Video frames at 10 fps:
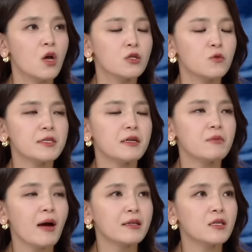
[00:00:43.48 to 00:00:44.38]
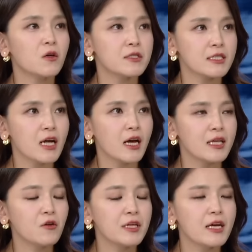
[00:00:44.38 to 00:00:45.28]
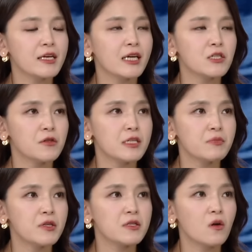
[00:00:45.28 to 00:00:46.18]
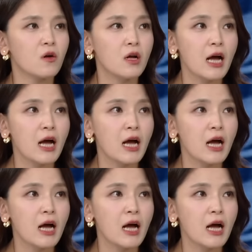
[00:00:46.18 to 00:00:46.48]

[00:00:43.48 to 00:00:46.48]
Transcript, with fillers: 조사를 받을 것이다. 이런 이야기가 전해지면서